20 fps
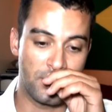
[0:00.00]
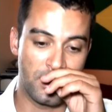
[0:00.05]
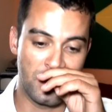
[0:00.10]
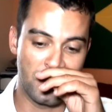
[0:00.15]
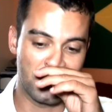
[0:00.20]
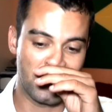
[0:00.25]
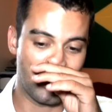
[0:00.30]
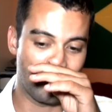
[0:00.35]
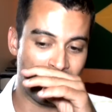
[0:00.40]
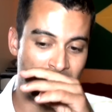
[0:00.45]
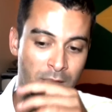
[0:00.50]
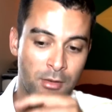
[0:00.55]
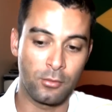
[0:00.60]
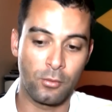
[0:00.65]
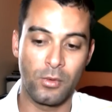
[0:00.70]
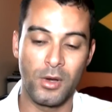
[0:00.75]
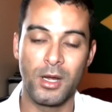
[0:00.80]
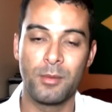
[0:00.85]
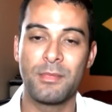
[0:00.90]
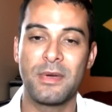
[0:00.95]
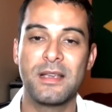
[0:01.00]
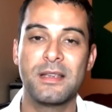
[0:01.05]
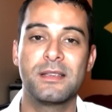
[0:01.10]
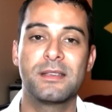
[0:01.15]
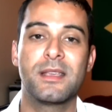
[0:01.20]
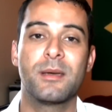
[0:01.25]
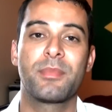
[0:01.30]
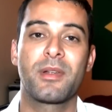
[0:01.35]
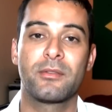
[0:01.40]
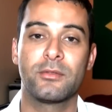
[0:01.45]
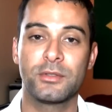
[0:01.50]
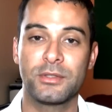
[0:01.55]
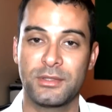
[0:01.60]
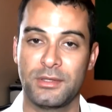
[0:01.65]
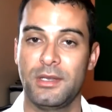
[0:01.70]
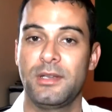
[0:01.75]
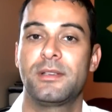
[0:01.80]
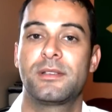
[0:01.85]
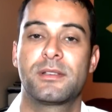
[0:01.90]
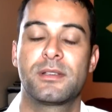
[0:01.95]
é, trabalhando com ele, mas é para
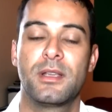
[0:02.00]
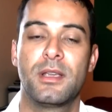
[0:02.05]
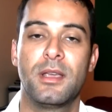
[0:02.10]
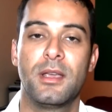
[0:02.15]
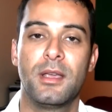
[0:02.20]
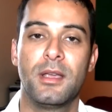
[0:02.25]
vocês.